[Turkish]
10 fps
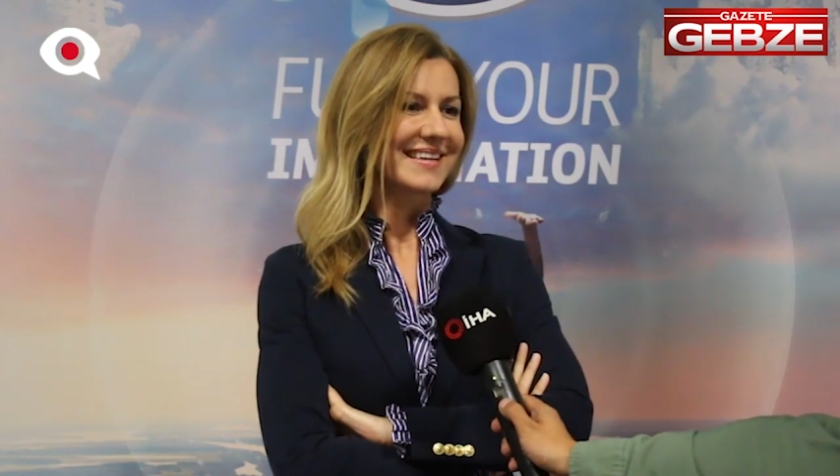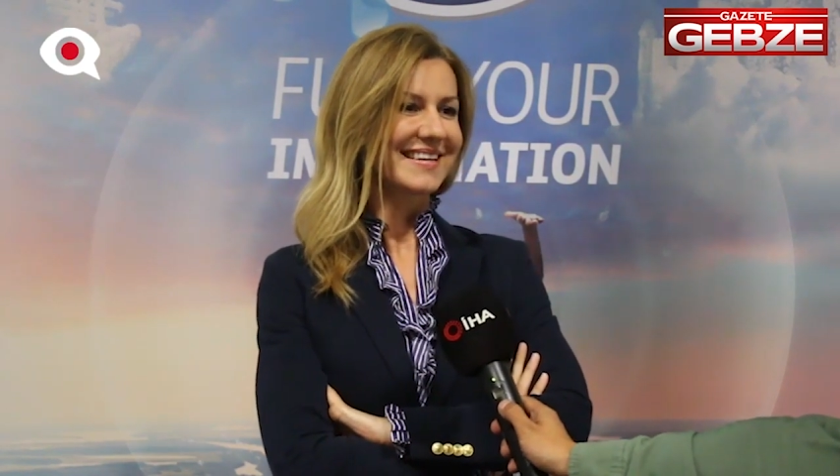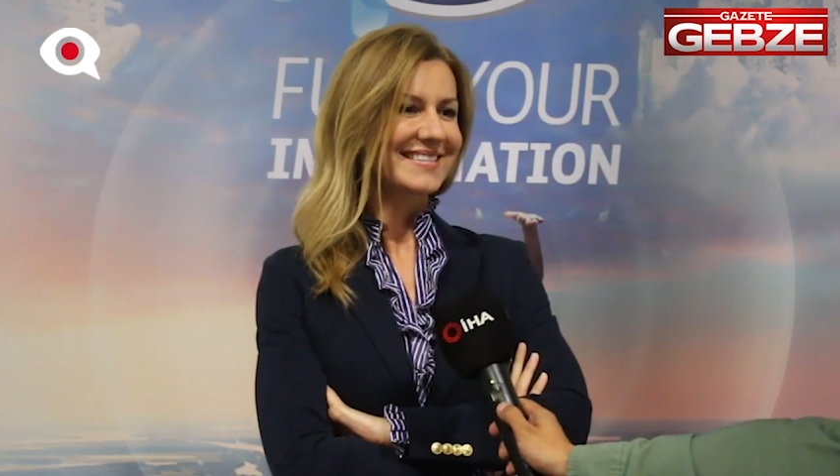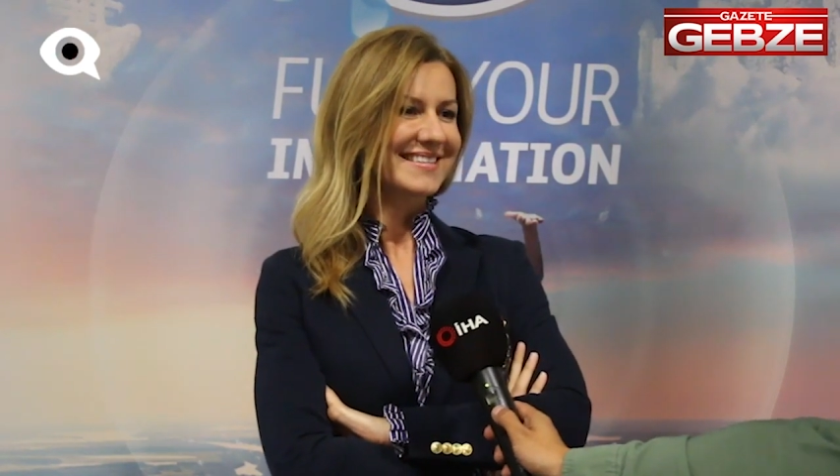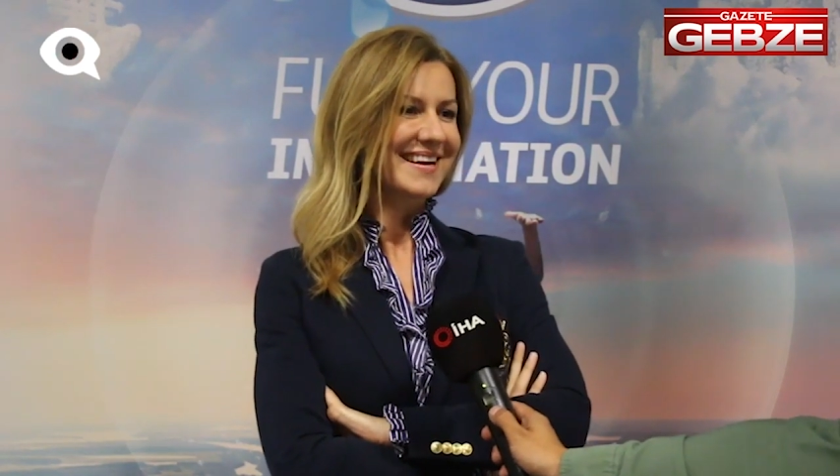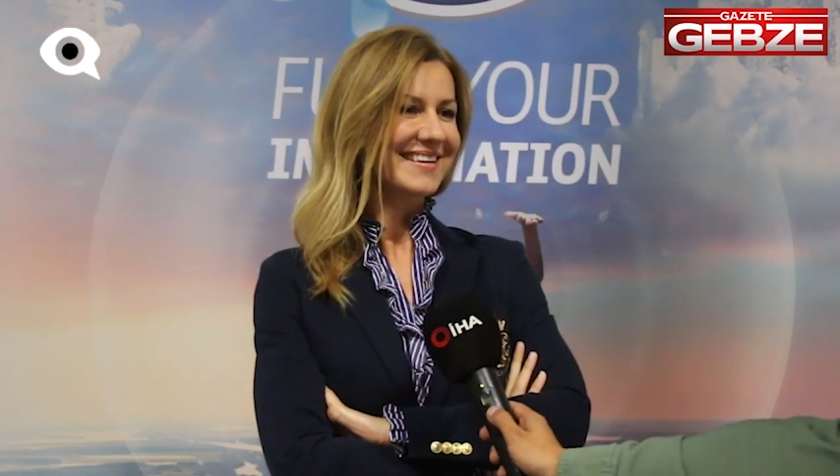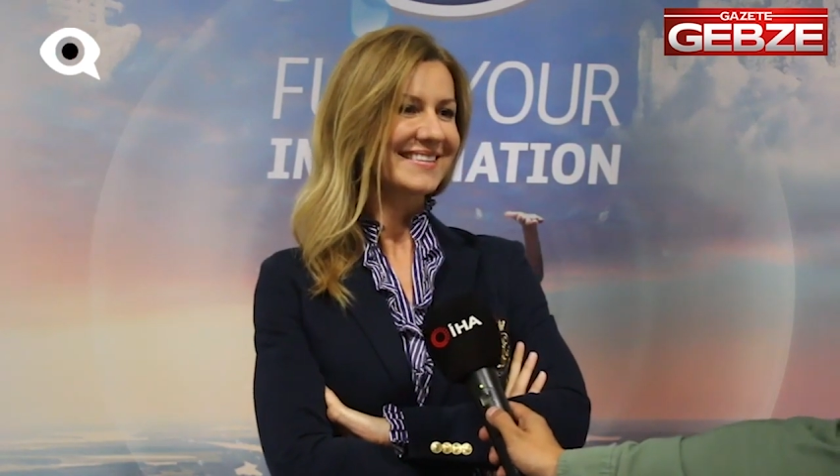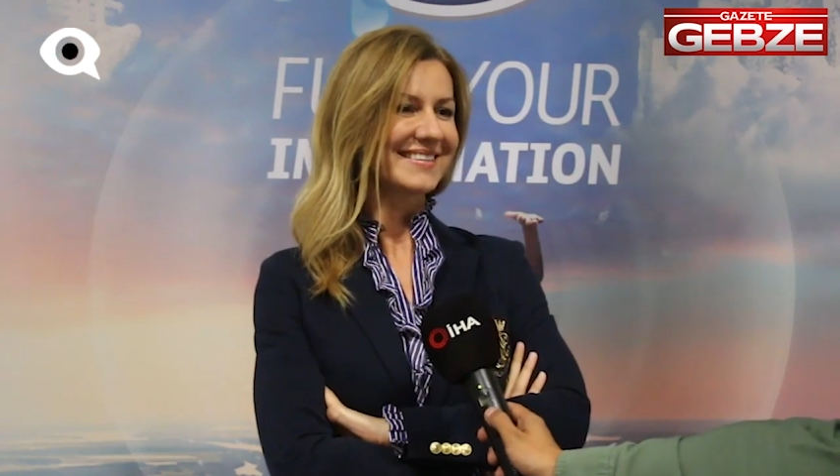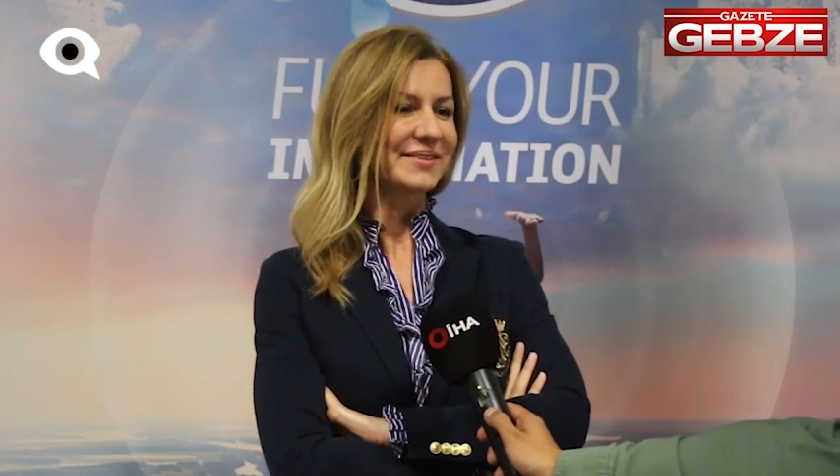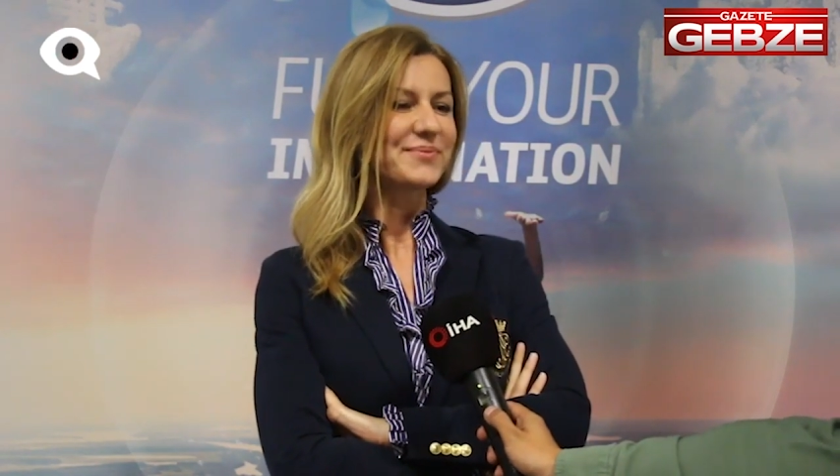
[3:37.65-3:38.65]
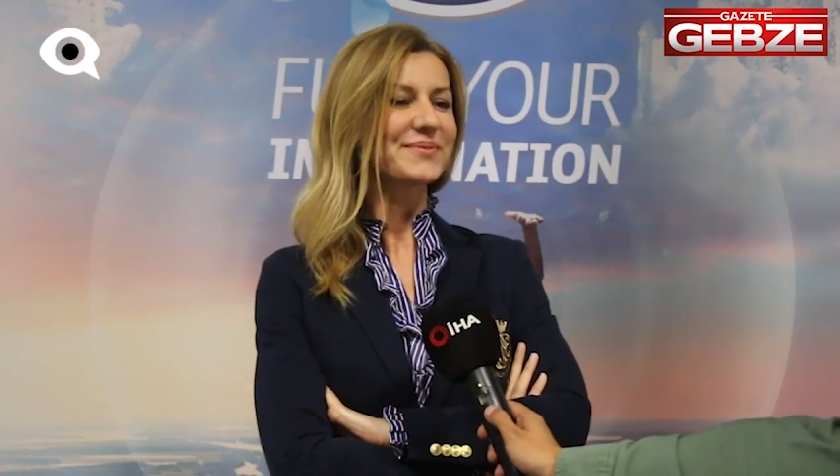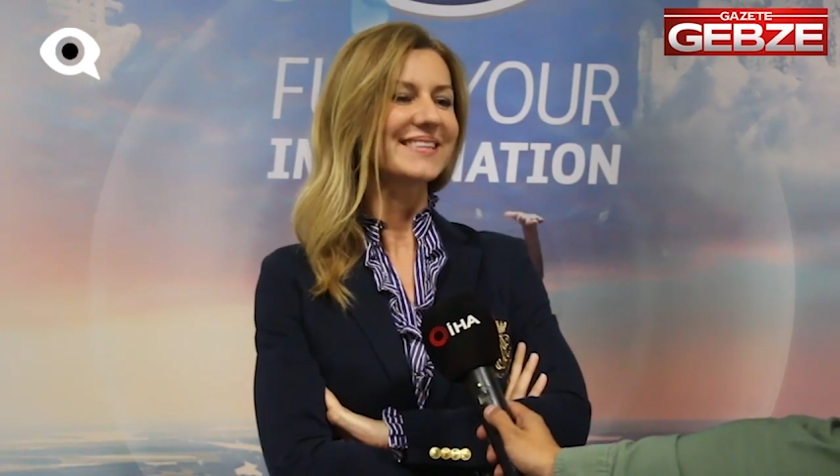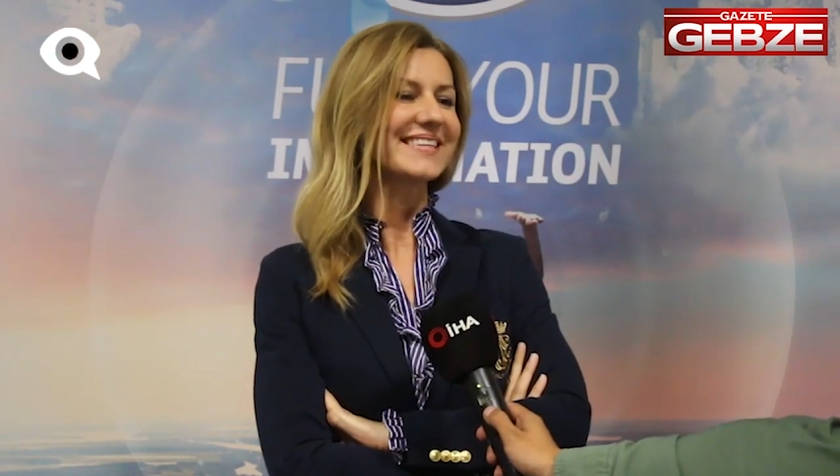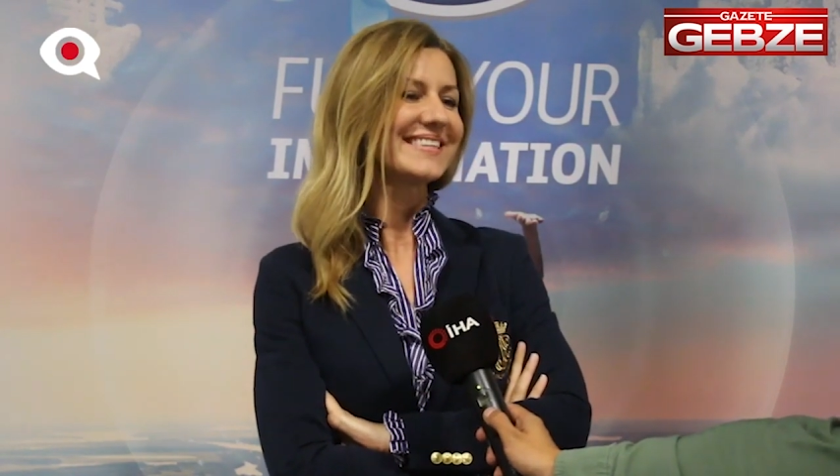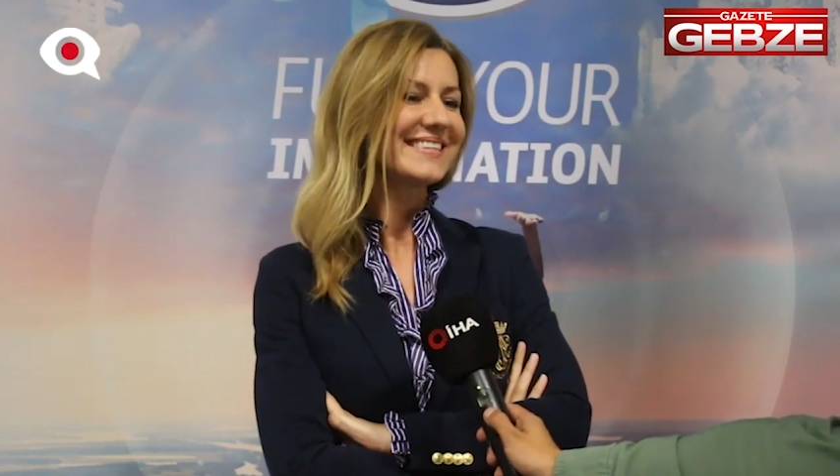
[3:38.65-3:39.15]
gençler
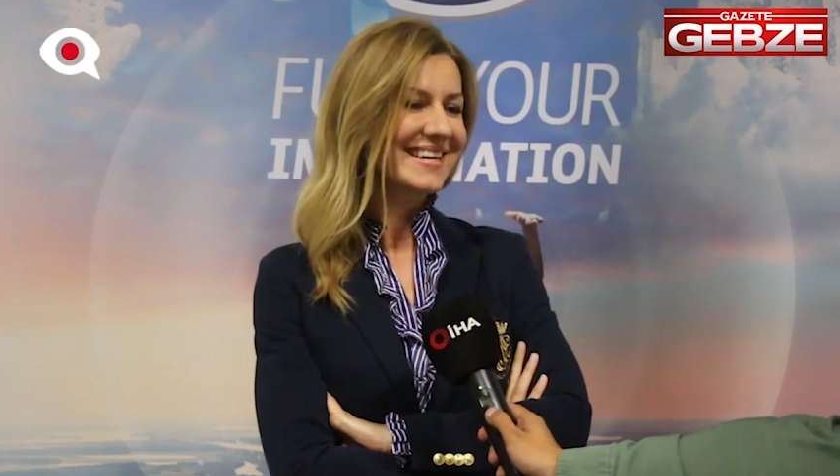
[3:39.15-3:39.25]
umutlarını,